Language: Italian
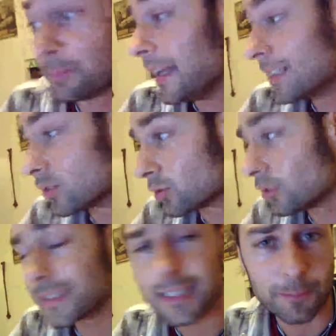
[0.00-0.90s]
penso
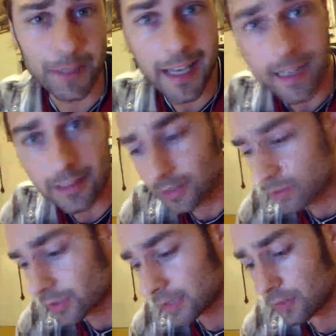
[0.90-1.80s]
non sappiate,
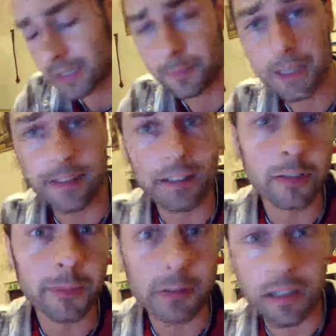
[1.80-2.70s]
o se lo sapete
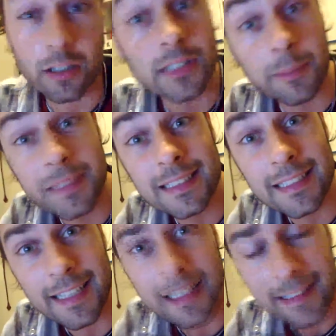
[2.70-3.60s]
come una cosa mistica,